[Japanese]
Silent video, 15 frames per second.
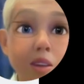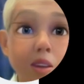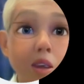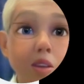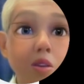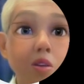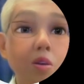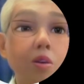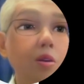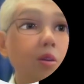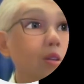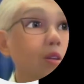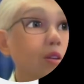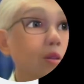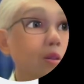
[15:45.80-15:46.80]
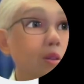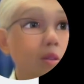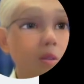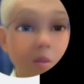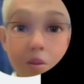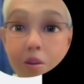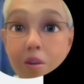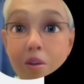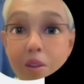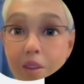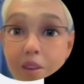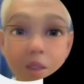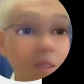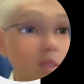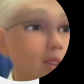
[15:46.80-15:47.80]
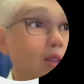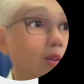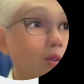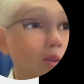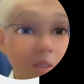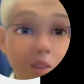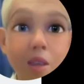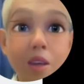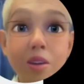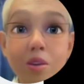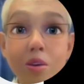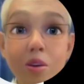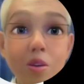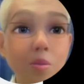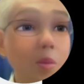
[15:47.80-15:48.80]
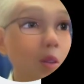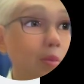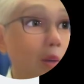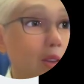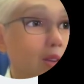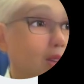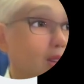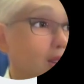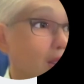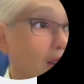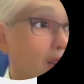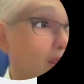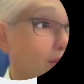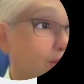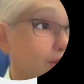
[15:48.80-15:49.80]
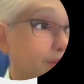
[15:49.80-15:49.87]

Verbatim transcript: きたいといきたいじゃない終わりたいと思いますはい